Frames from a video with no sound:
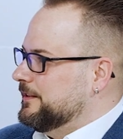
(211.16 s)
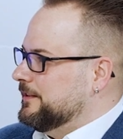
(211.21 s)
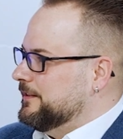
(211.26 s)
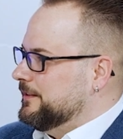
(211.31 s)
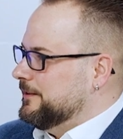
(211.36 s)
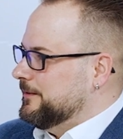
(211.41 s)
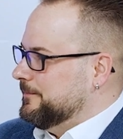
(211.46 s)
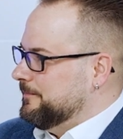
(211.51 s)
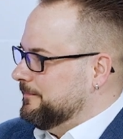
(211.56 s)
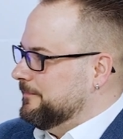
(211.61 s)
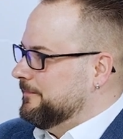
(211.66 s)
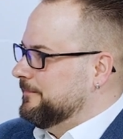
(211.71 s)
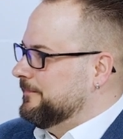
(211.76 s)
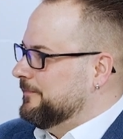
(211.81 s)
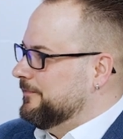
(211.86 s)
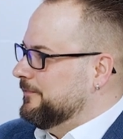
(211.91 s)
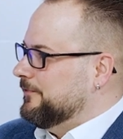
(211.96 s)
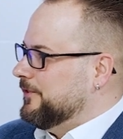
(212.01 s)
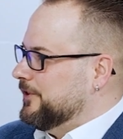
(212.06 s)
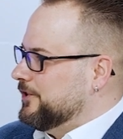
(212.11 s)
ähm,
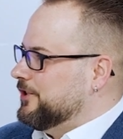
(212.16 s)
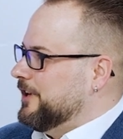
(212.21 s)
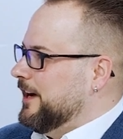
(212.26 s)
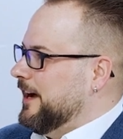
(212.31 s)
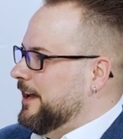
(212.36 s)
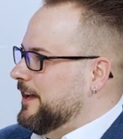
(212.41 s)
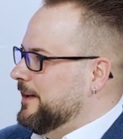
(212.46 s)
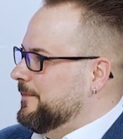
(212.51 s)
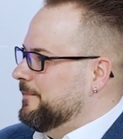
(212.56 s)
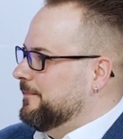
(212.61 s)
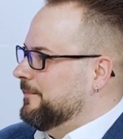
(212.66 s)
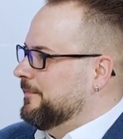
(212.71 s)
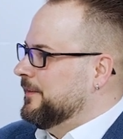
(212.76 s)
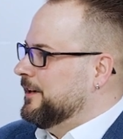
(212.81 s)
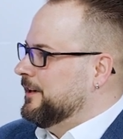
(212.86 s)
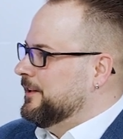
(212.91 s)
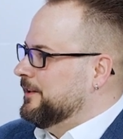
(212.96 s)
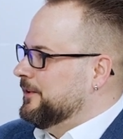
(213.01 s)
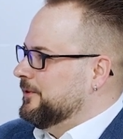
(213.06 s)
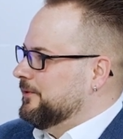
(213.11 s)
verschreiben
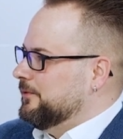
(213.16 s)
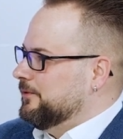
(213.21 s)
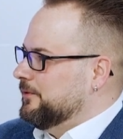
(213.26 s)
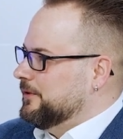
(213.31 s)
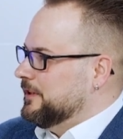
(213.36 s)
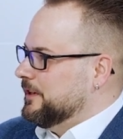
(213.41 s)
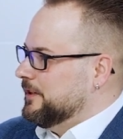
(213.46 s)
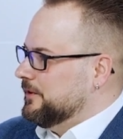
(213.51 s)
und